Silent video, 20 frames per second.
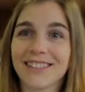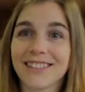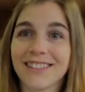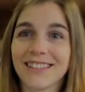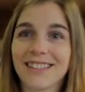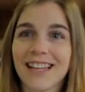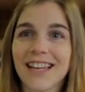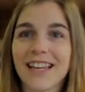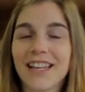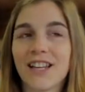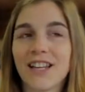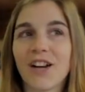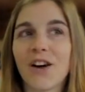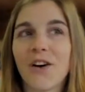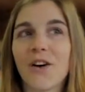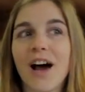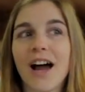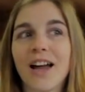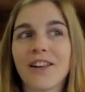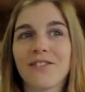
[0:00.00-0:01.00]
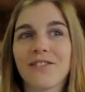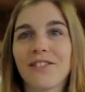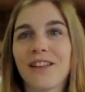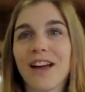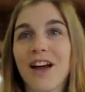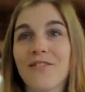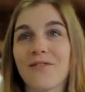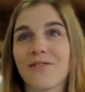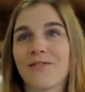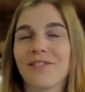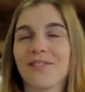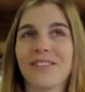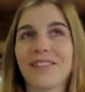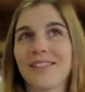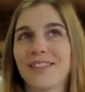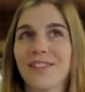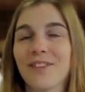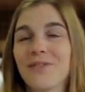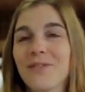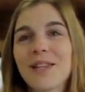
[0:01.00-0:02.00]
Đại học St. Paul
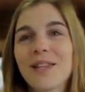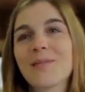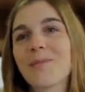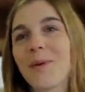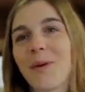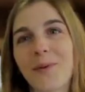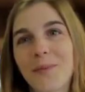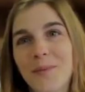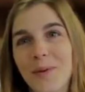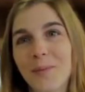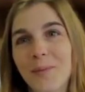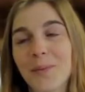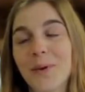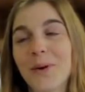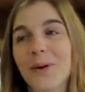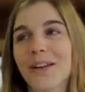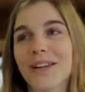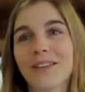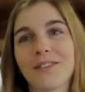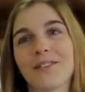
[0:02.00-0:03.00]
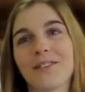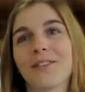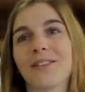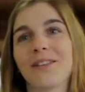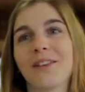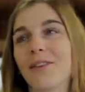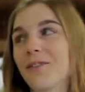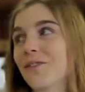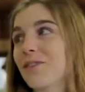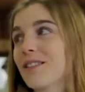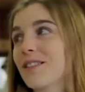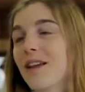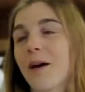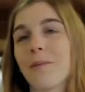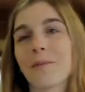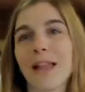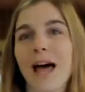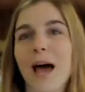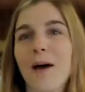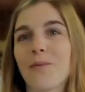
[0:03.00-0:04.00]
được thành lập năm
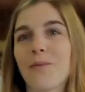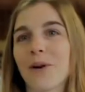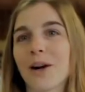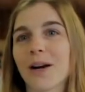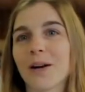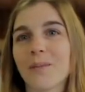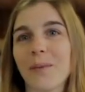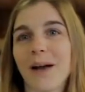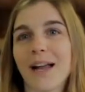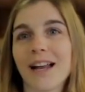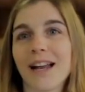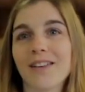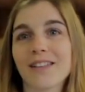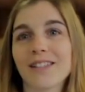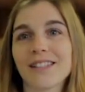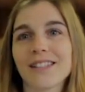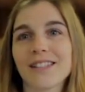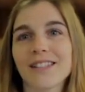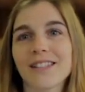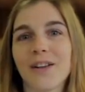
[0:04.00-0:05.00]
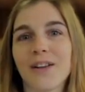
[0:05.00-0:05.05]
1848.